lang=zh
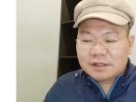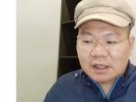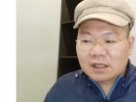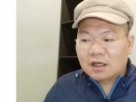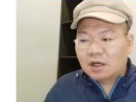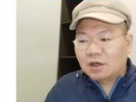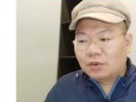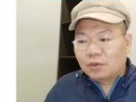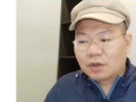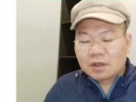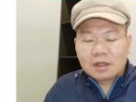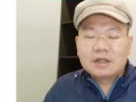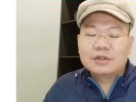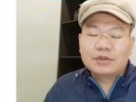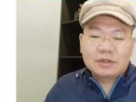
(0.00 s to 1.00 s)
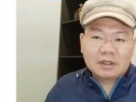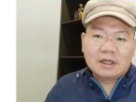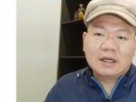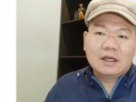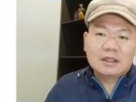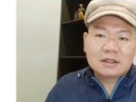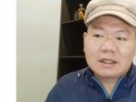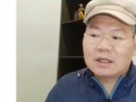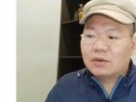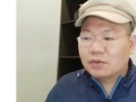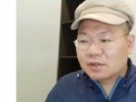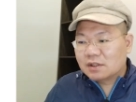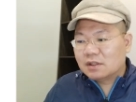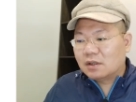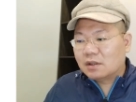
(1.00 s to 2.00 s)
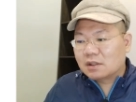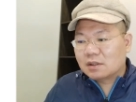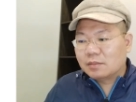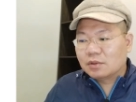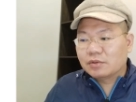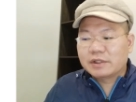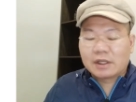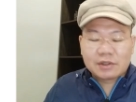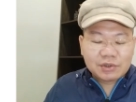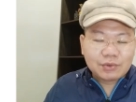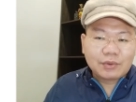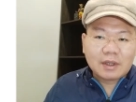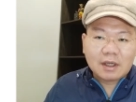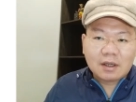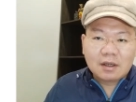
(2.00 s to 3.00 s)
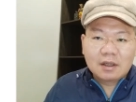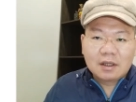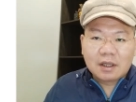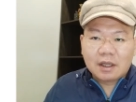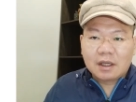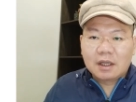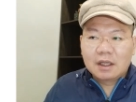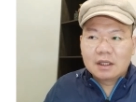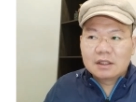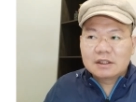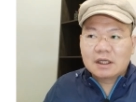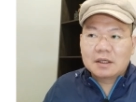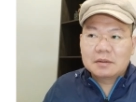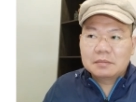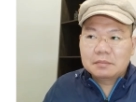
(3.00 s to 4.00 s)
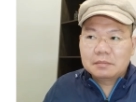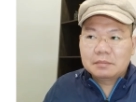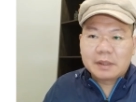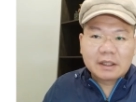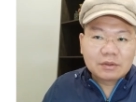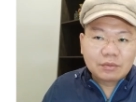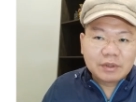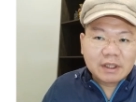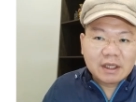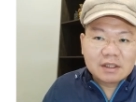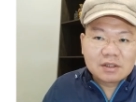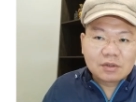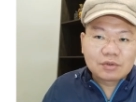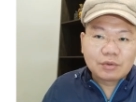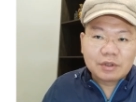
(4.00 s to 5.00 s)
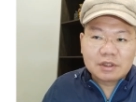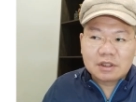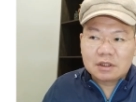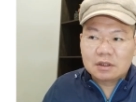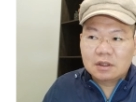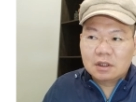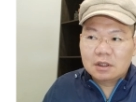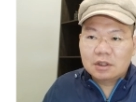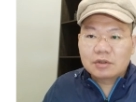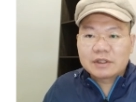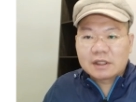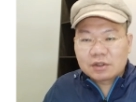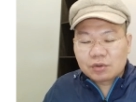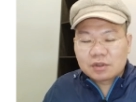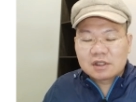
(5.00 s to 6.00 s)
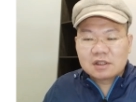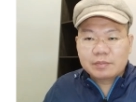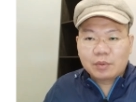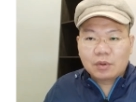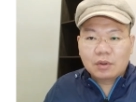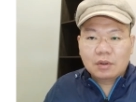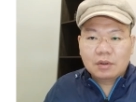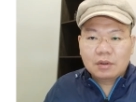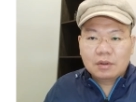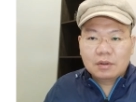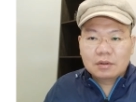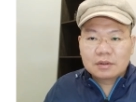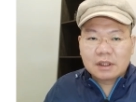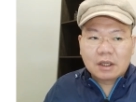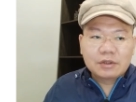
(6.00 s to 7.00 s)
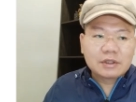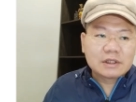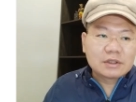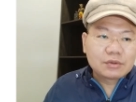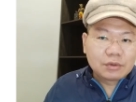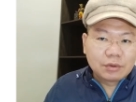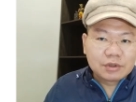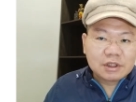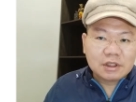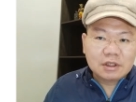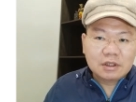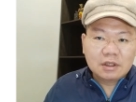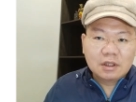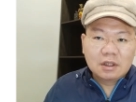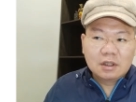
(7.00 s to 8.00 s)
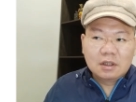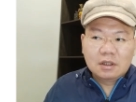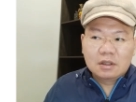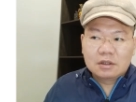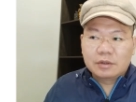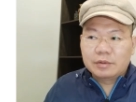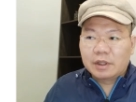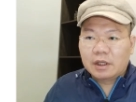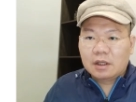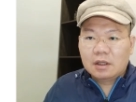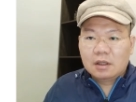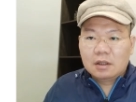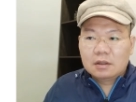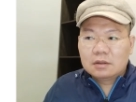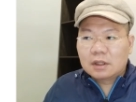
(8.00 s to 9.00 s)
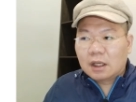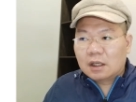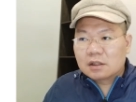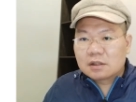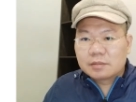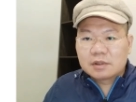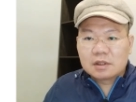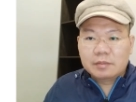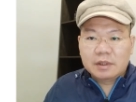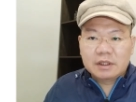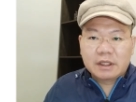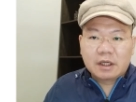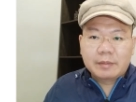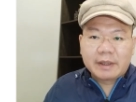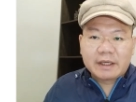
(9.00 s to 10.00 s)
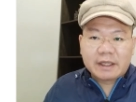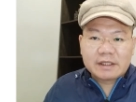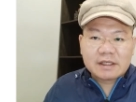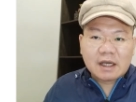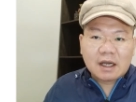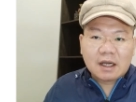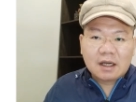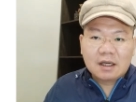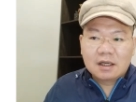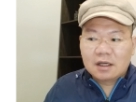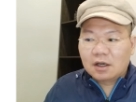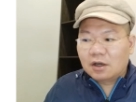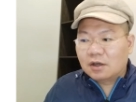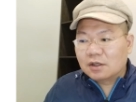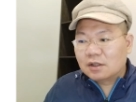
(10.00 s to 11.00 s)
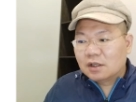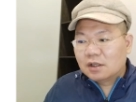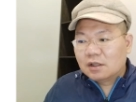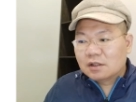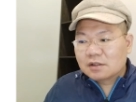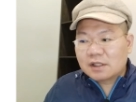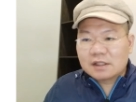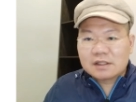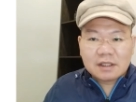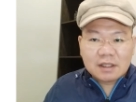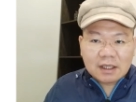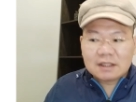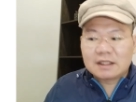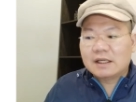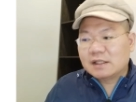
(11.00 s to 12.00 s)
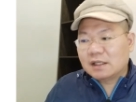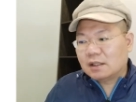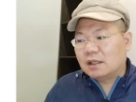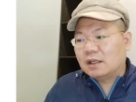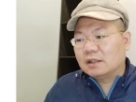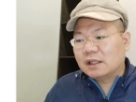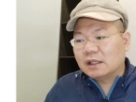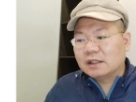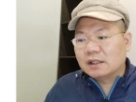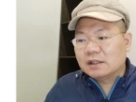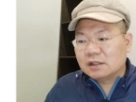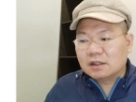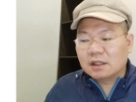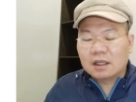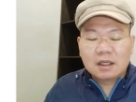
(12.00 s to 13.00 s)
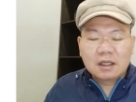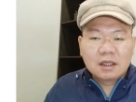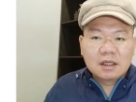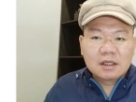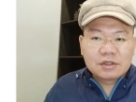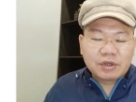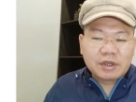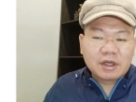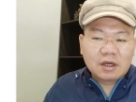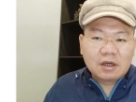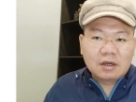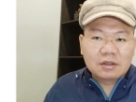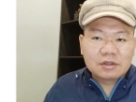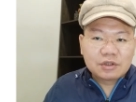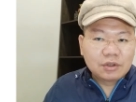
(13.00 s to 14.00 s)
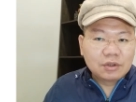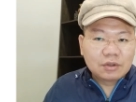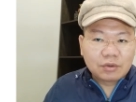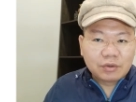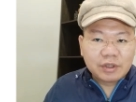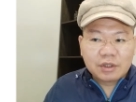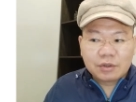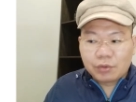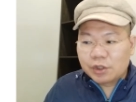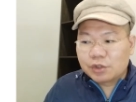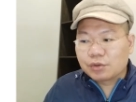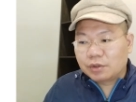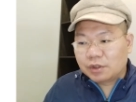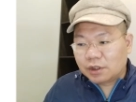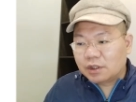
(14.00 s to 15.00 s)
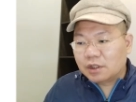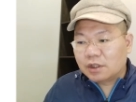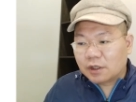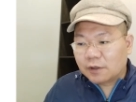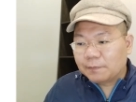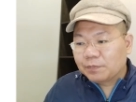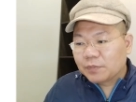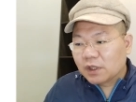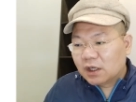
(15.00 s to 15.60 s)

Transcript: 第三个哦，我个人觉得啦，大公司哦，什么都想做啦，哎，像百度，你看搜索引擎，又想做直播，然后又想做游戏，对不对？那是不是明天要卖奶茶哦？战线拉太长了，太贪心了，所以哈就容易亏损连连啊。